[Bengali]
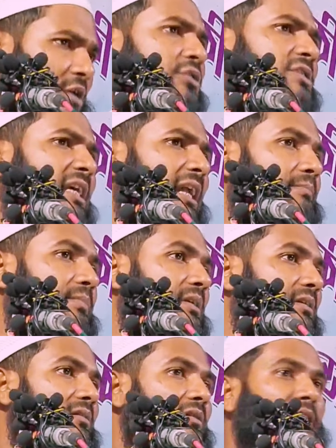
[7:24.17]
পিছনে ঘুরছেন
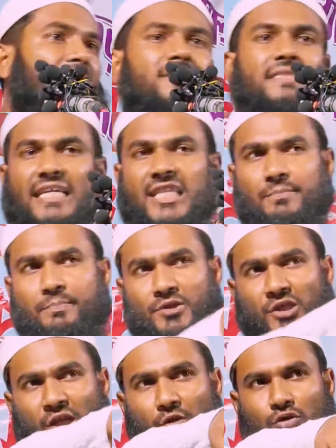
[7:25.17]
আপনি যাদের
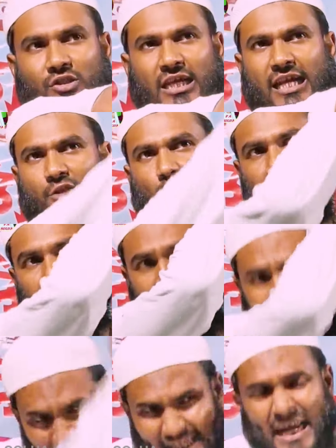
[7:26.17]
পিছনে ঘুরছেন এরা তো
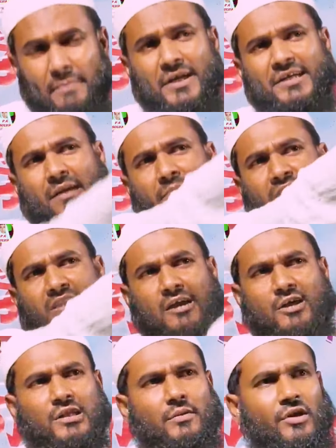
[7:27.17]
মিনিটে মিনিটে
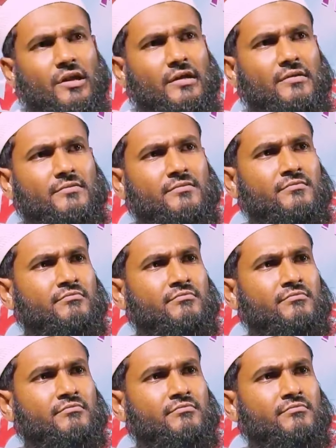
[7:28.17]
মিথ্যা কথা বলে